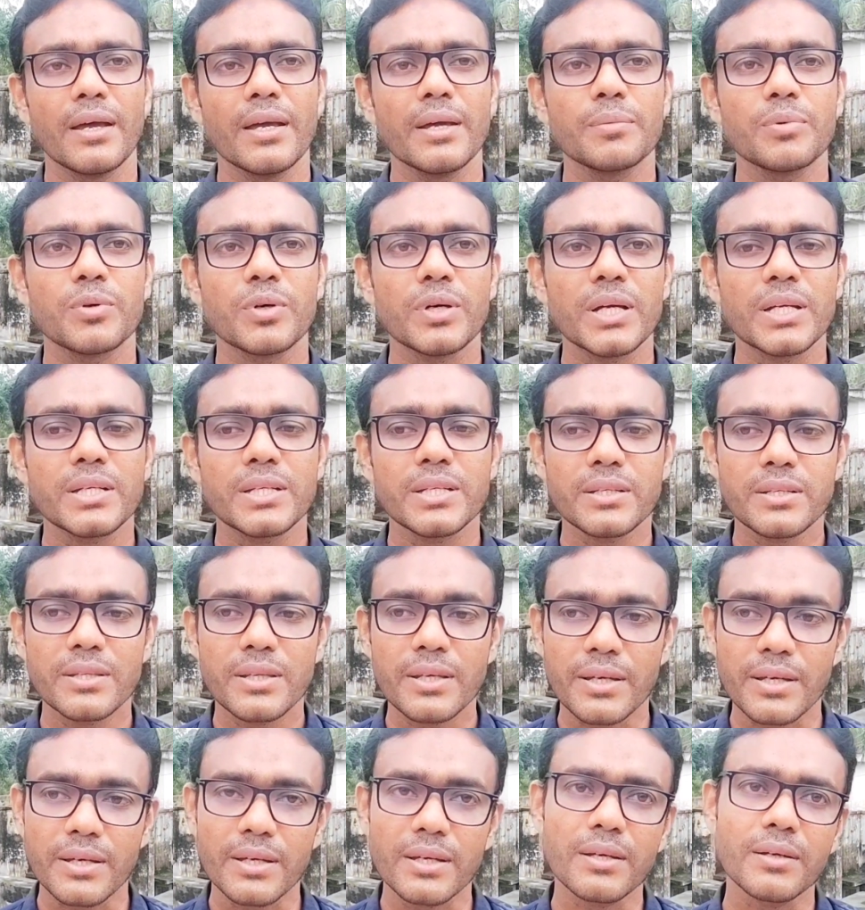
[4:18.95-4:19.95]
এবং
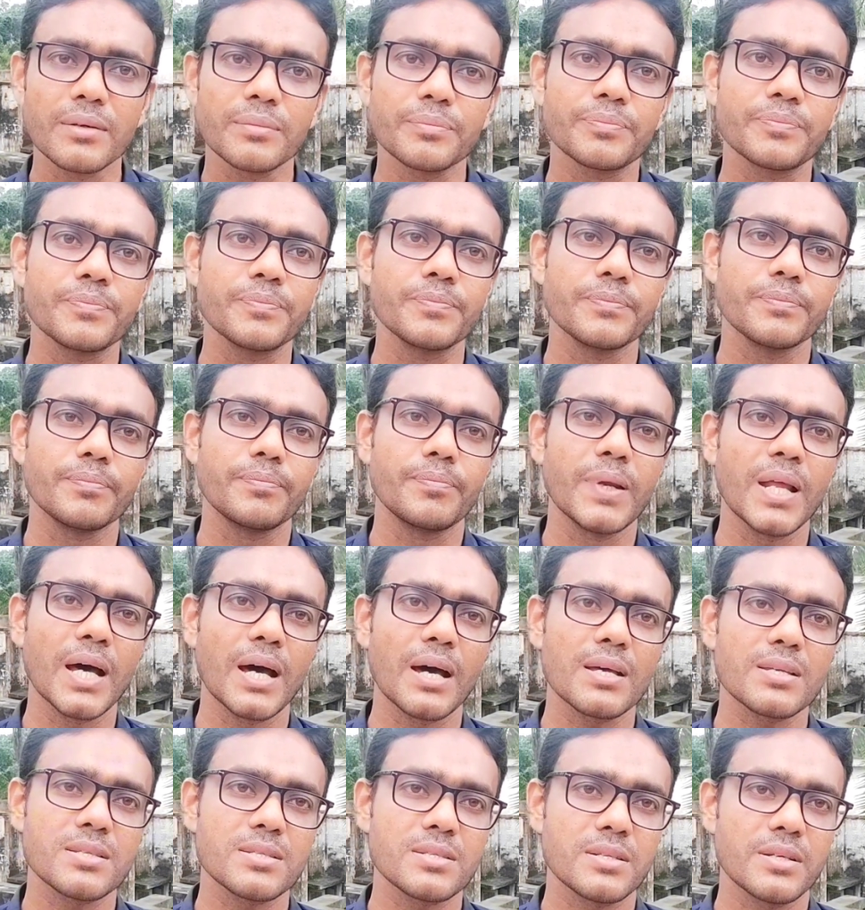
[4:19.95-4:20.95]
এটিতে
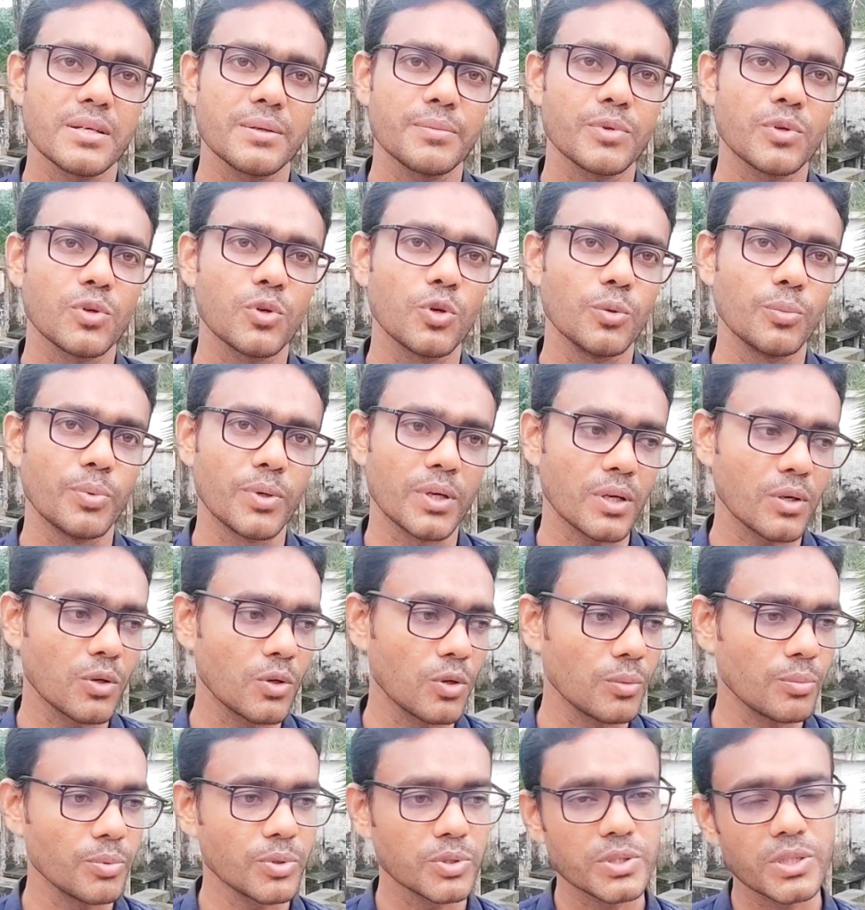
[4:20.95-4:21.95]
ব্লাস্ট এবং খোলপরা
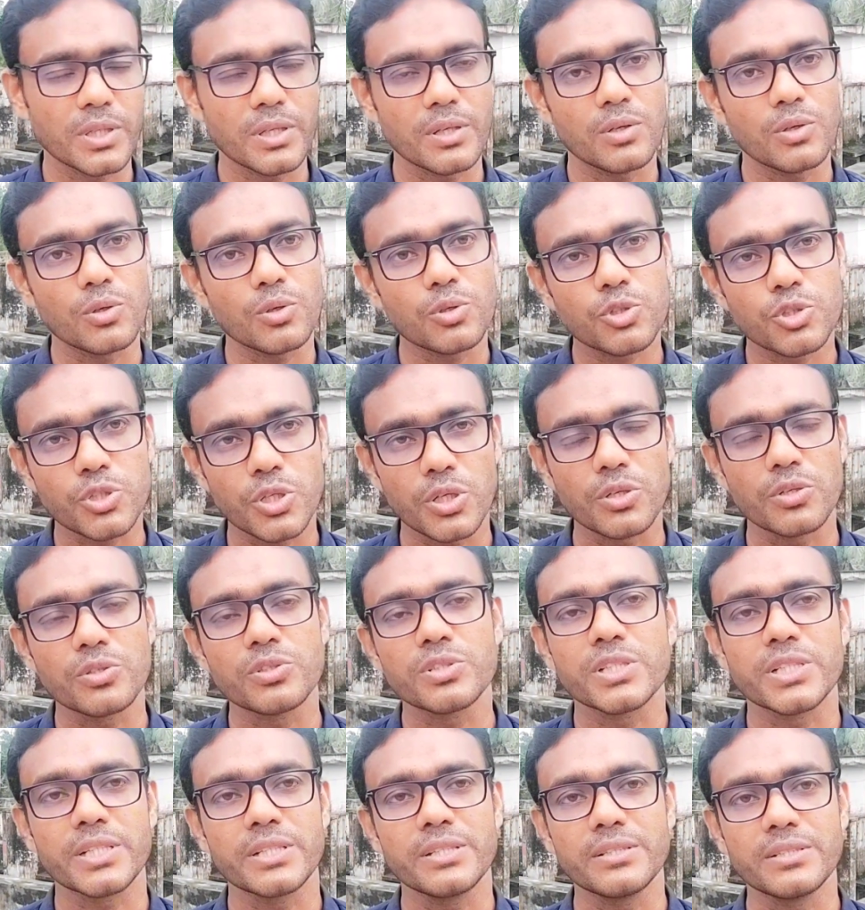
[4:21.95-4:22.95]
খোলপচা রোগ
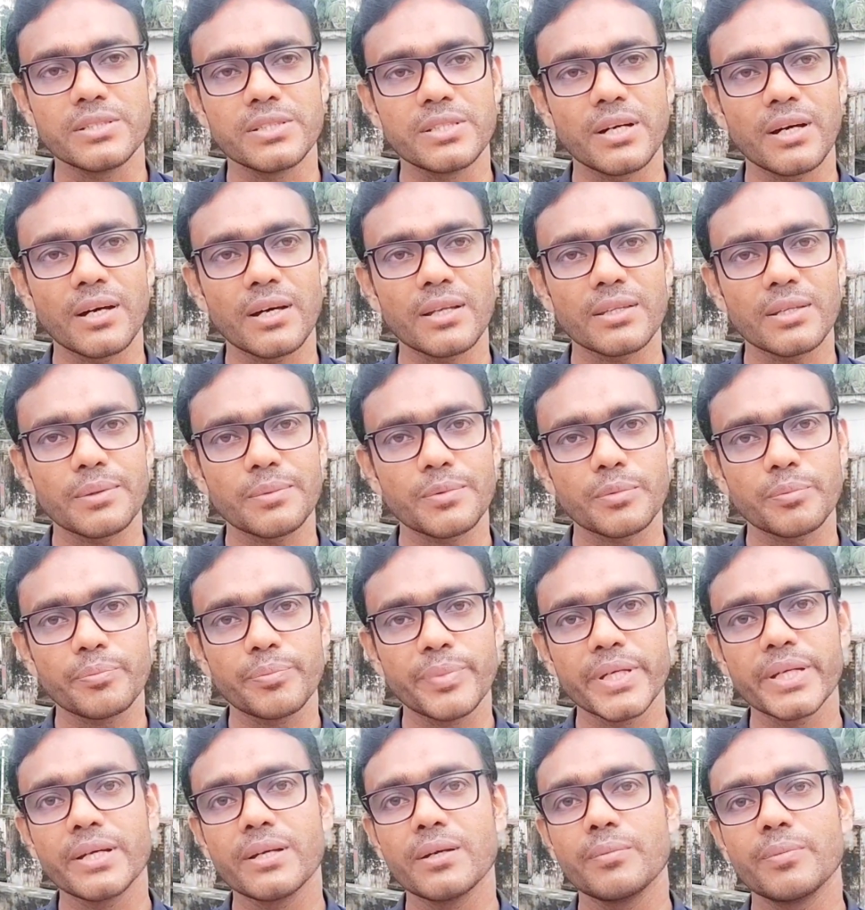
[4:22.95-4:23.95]
সহনশীল জাত এবং
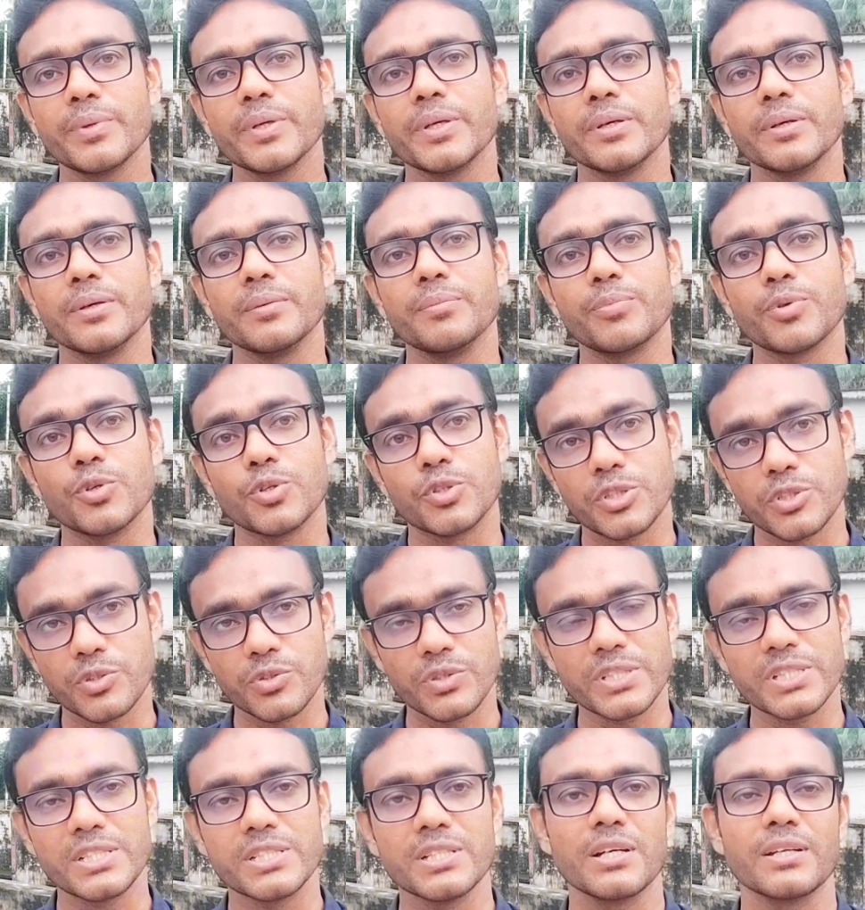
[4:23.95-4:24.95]
বিএলবি
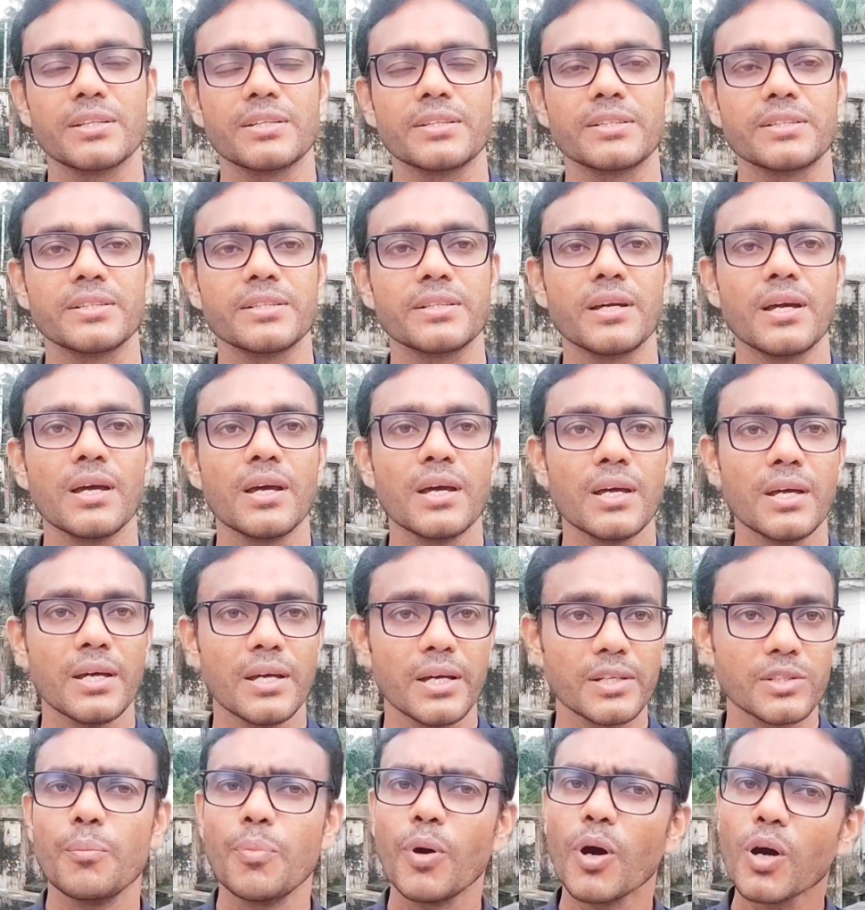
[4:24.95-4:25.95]
প্রতিরোধী জাত এটি
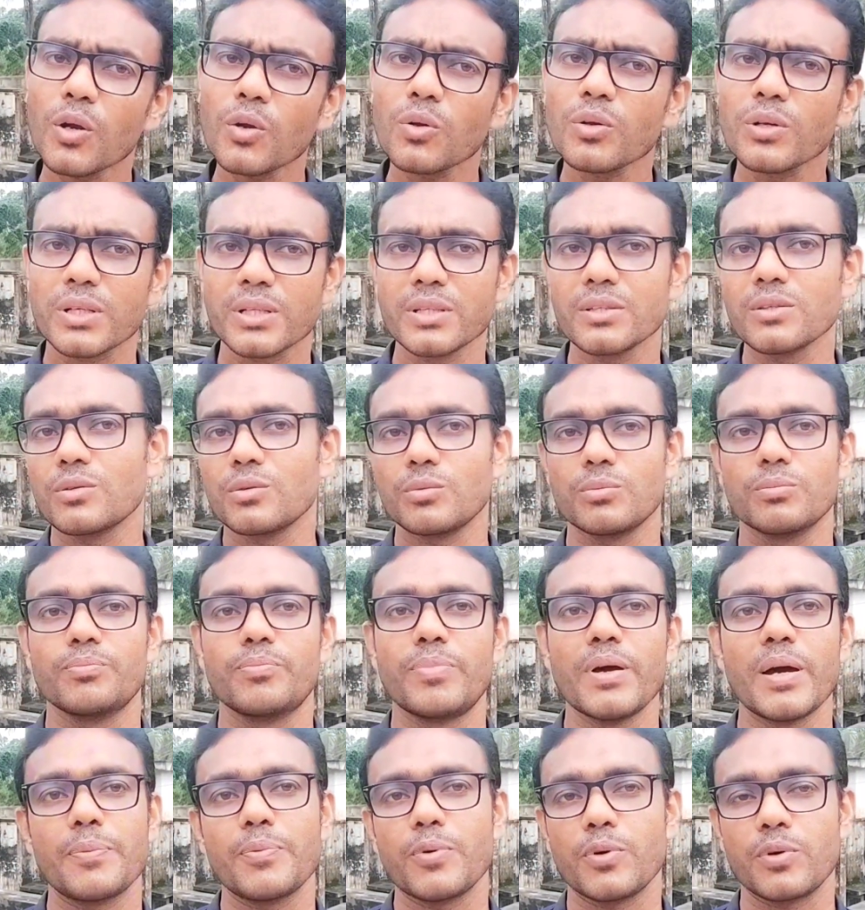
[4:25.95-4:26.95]
ফলন কিন্তু
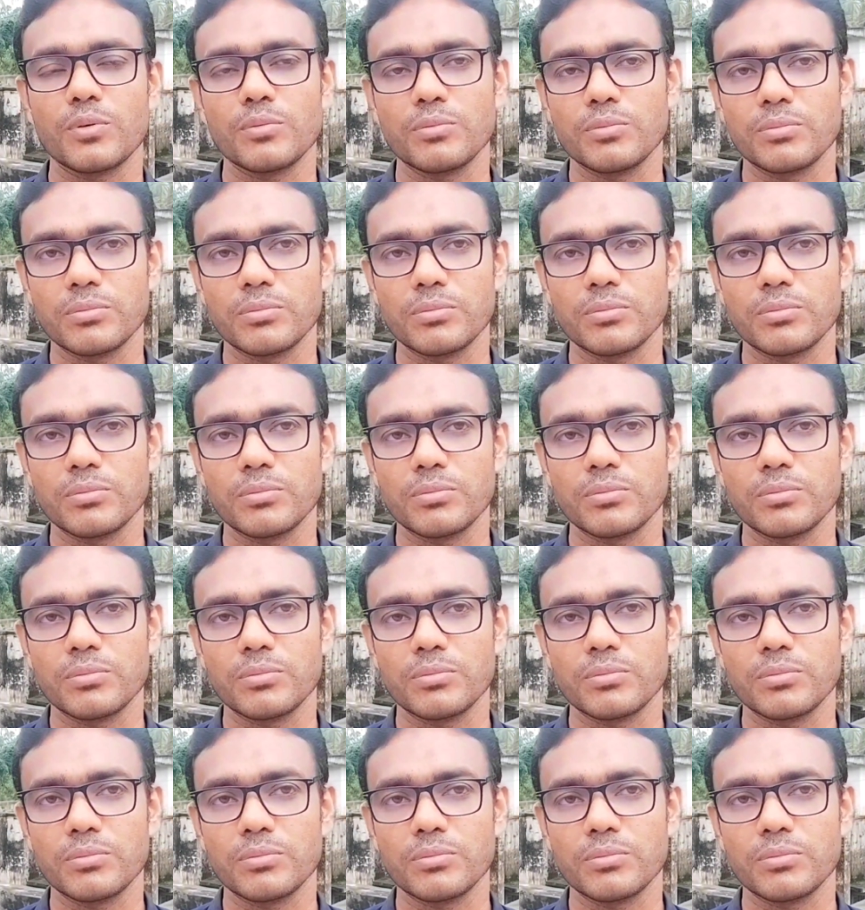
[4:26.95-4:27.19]
ব্যাপক